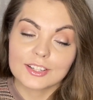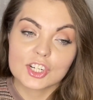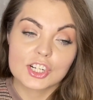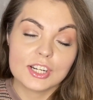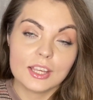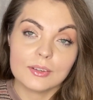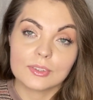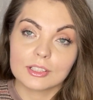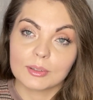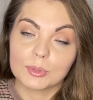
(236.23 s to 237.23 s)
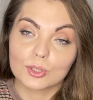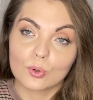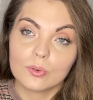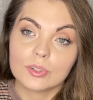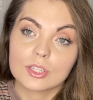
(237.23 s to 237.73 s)
Шлейф
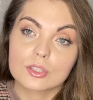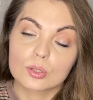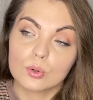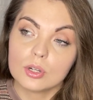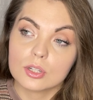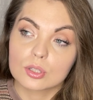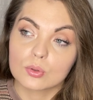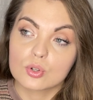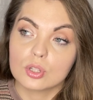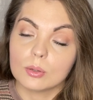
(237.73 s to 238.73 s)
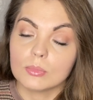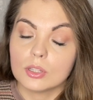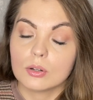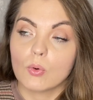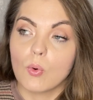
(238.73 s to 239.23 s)
километровый и стойкость тоже на
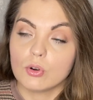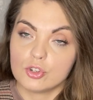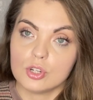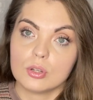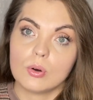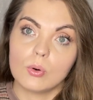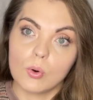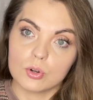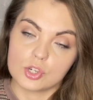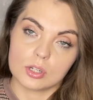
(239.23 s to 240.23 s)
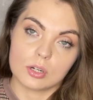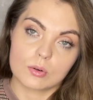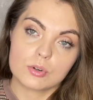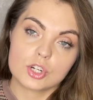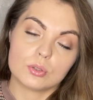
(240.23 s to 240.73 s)
мне очень-очень хорошая.